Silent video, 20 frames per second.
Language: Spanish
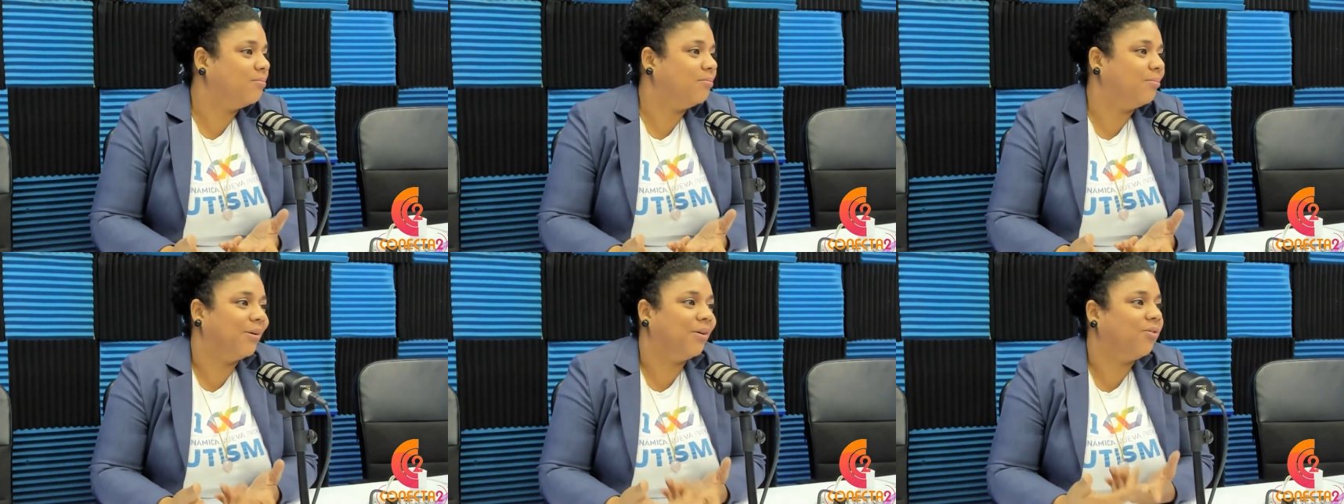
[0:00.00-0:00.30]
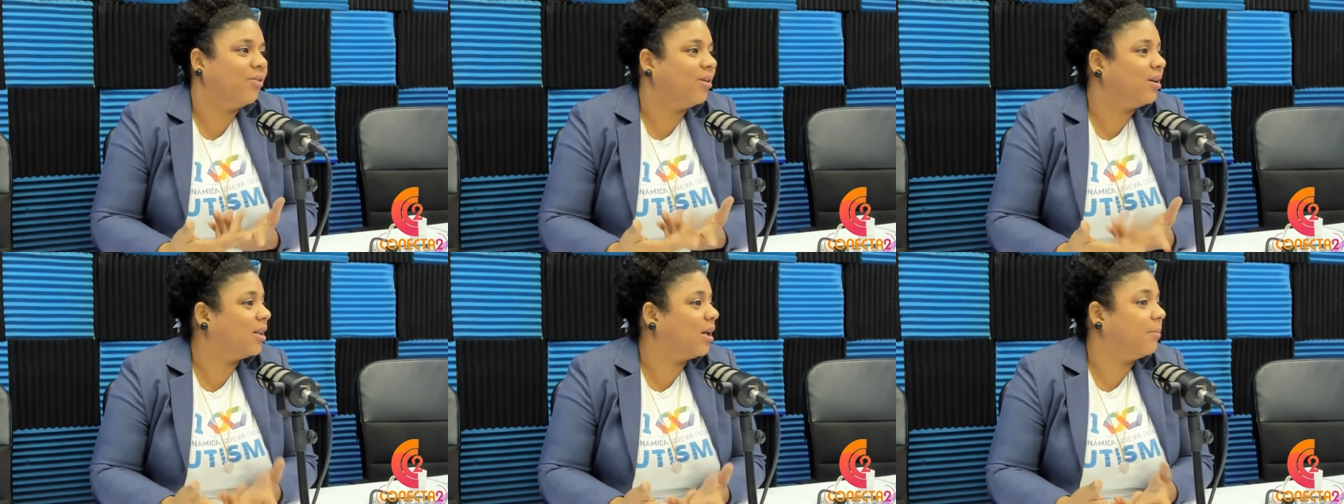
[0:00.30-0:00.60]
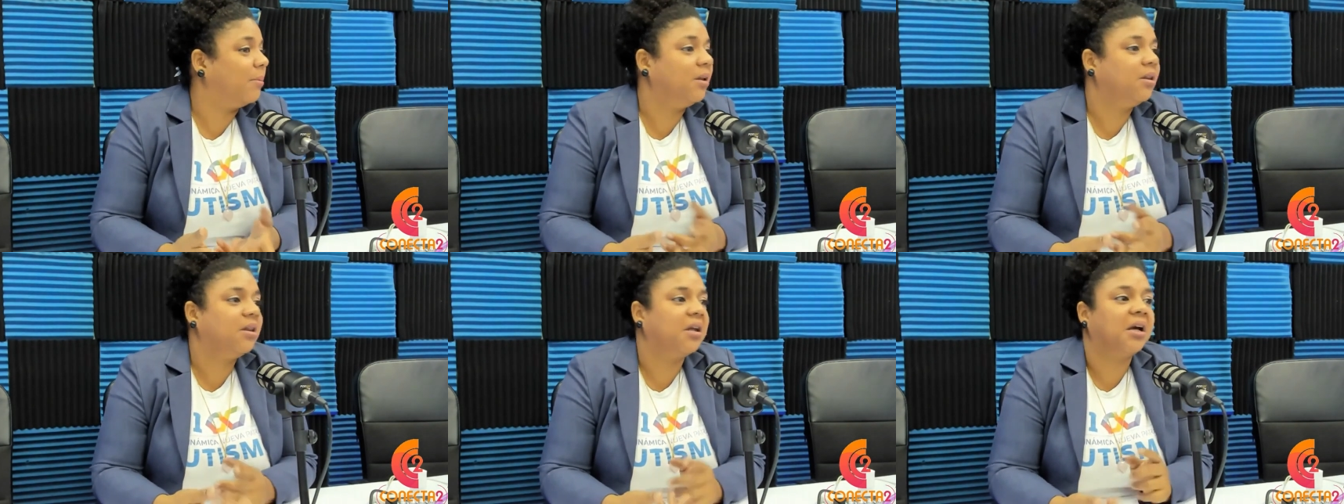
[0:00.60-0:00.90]

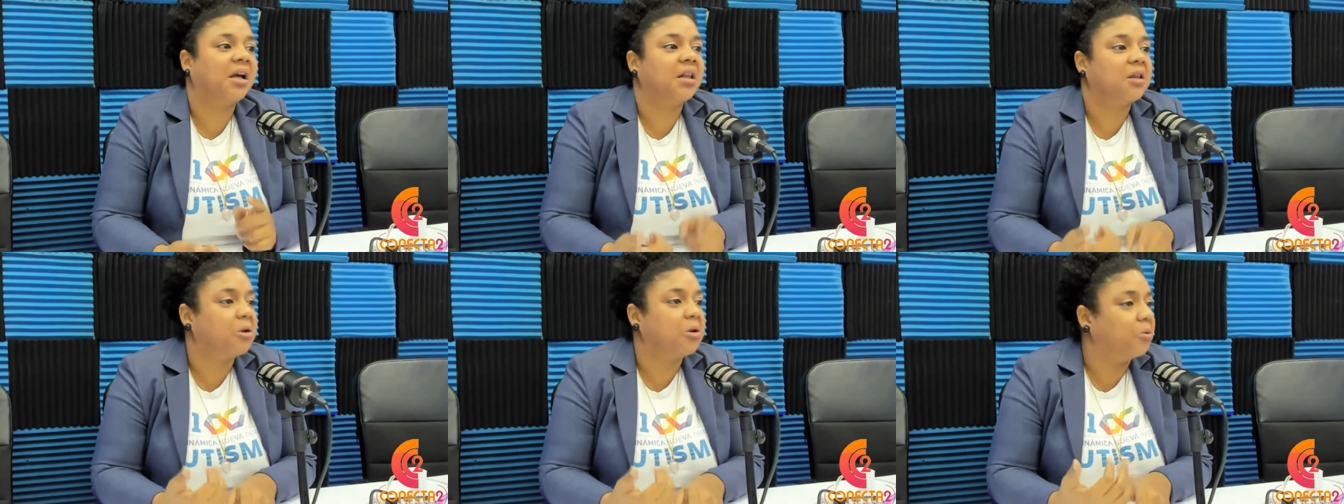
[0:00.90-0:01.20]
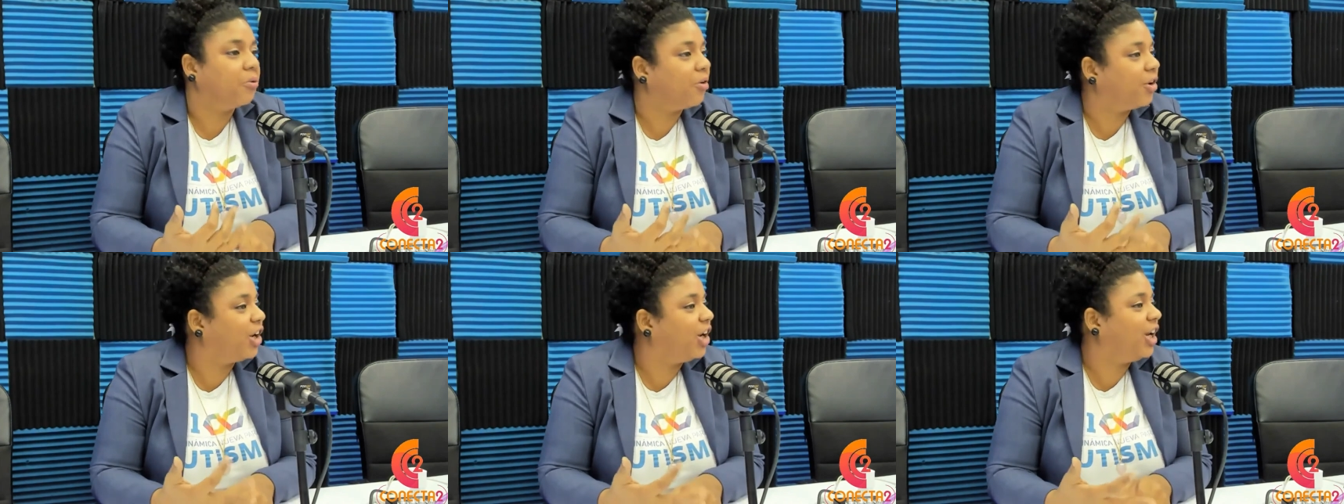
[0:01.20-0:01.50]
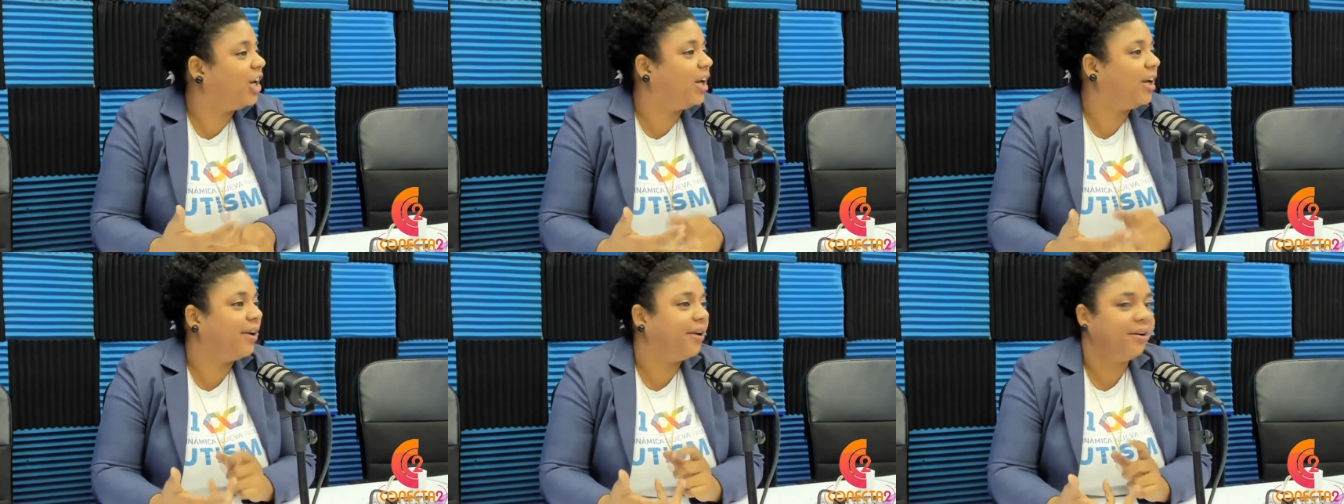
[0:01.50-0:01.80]
perfectamente, que
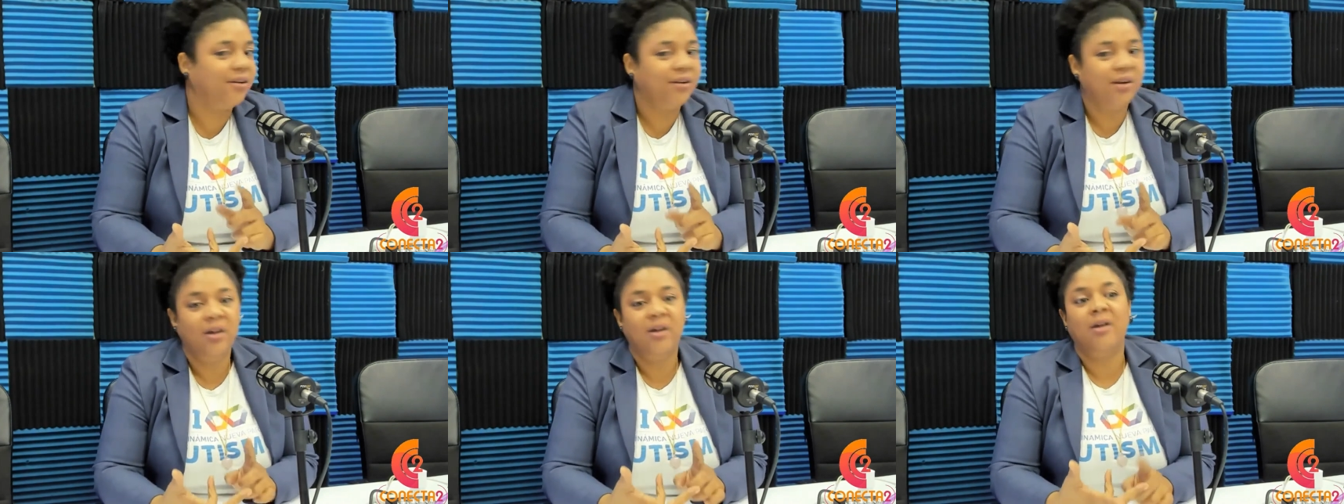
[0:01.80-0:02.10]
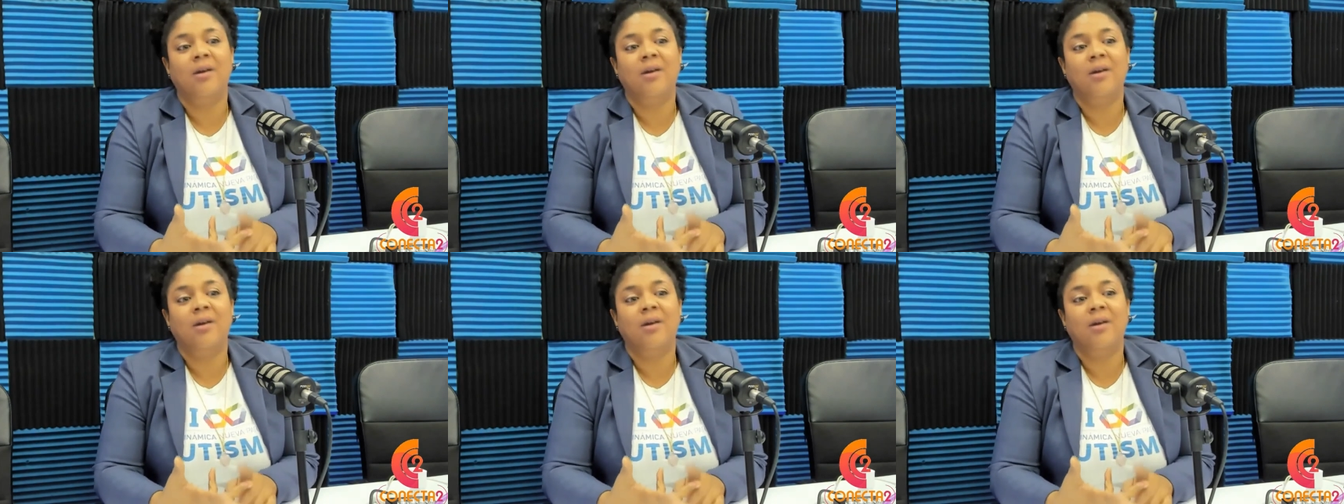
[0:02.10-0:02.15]
sonríen,